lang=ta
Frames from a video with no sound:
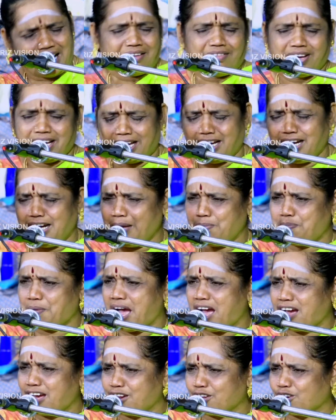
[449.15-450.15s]
அளவுக்கு
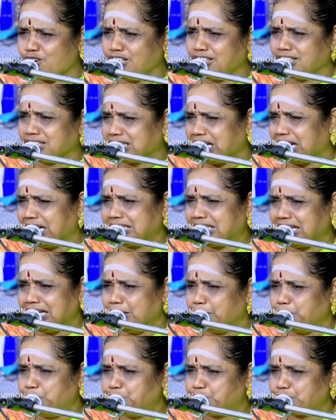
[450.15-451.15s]
இனிப்பாக இருக்கும் அந்த தளத்தில்